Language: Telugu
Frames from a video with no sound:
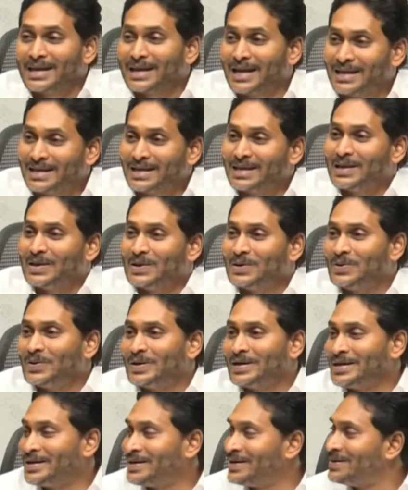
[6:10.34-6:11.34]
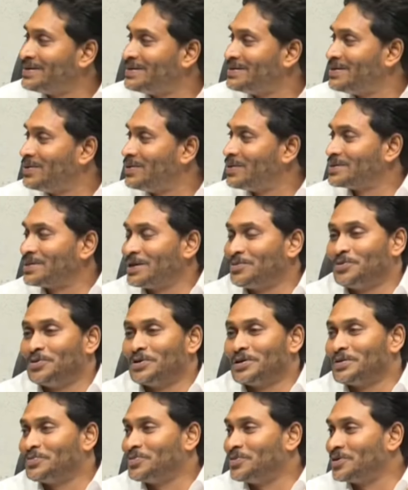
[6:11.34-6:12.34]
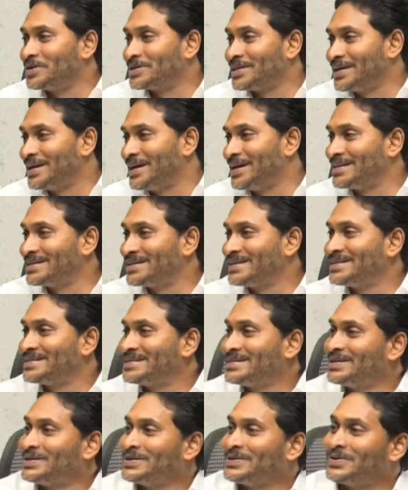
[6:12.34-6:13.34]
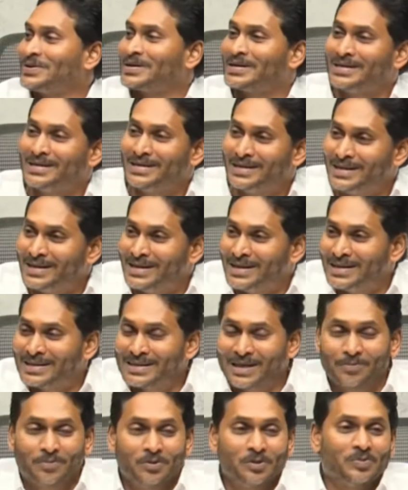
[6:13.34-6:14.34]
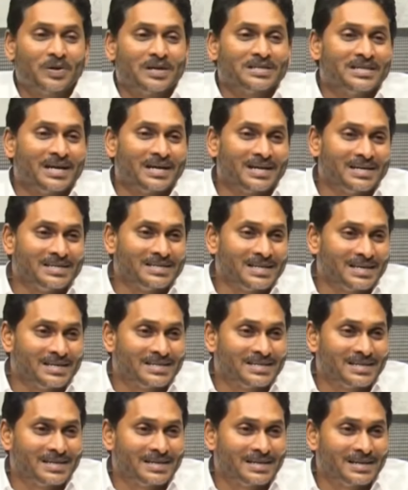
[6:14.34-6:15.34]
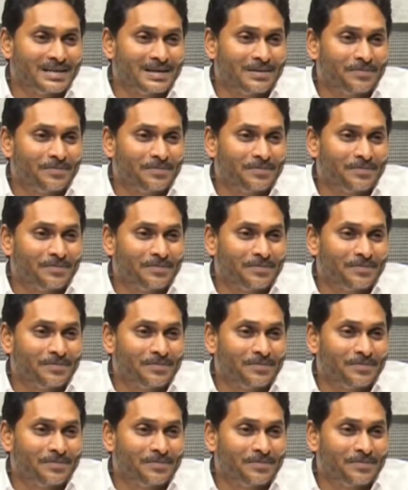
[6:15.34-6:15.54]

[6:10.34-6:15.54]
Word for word: ఇలా వీళ్ళు కూడా ఒక తప్పుడు రిపోర్ట్ తయారు చేసి ఒక తప్పుడు ప్రచారం చేసి